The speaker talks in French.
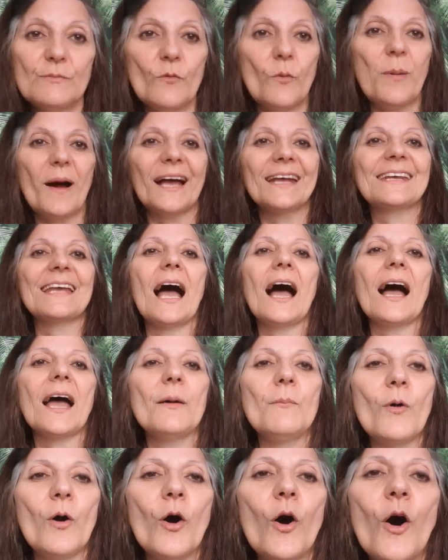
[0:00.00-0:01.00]
mon bras
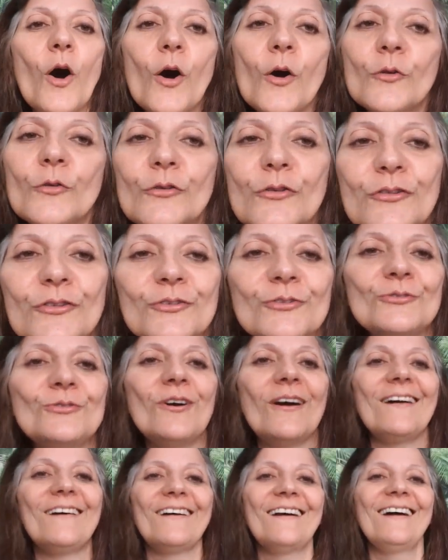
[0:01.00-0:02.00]
carrément en dessous